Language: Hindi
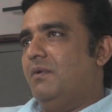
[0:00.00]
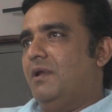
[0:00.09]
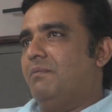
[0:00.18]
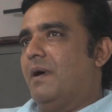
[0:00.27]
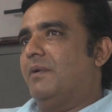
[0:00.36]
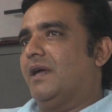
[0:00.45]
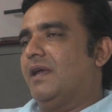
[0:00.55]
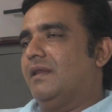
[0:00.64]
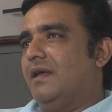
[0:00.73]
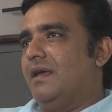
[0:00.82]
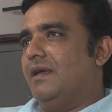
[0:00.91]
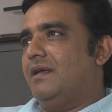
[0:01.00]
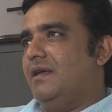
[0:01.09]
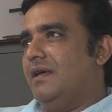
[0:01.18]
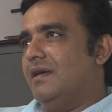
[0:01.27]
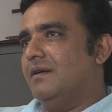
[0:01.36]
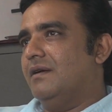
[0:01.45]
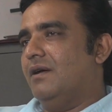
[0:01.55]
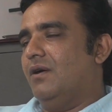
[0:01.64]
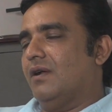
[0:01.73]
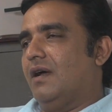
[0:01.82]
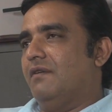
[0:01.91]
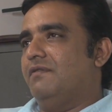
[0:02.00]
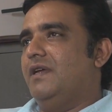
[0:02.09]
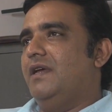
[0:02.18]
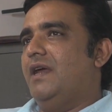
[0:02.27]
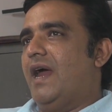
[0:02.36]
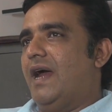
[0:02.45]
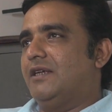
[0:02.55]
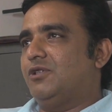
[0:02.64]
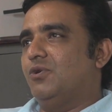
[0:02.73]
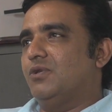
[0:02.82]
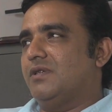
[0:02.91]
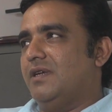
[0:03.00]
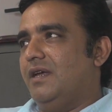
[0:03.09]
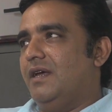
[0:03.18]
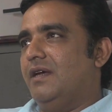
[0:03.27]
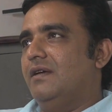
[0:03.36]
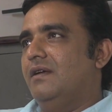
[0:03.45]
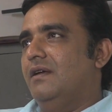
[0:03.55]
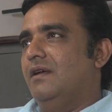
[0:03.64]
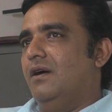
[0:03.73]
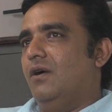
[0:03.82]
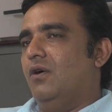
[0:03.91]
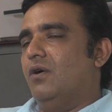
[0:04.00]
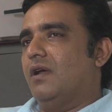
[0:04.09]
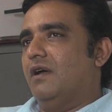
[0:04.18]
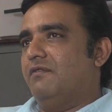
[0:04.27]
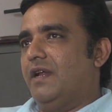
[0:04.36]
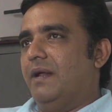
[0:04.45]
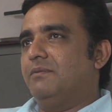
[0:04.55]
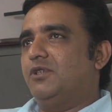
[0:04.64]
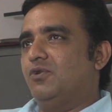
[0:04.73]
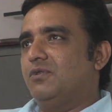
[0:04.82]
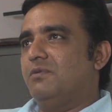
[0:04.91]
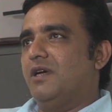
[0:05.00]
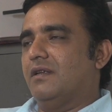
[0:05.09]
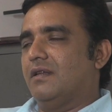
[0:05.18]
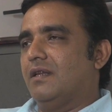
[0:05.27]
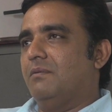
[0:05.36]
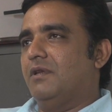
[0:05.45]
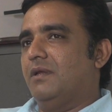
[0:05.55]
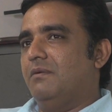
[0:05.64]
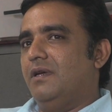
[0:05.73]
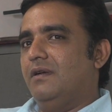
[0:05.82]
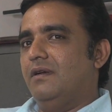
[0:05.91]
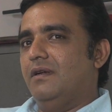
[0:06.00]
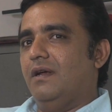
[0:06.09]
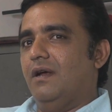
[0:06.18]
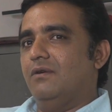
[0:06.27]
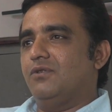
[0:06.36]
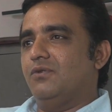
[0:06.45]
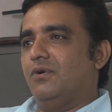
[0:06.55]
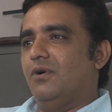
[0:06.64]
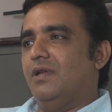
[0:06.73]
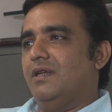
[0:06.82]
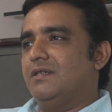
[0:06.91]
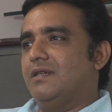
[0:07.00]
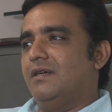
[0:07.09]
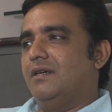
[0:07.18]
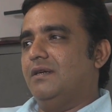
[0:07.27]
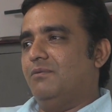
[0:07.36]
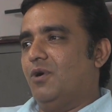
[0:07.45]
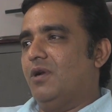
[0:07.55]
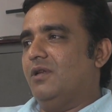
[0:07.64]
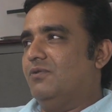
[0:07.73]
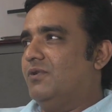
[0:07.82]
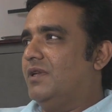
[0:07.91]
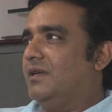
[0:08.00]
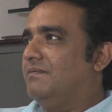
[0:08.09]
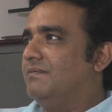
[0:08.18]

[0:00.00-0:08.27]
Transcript: में मैंने पापा कहते हैं कि है और काफ़ी एड शोज़ किए और काफ़ी रैम शोज़ भी करता था मैं तभी आई वाज टू कॉल एज अ मॉडल ओवर द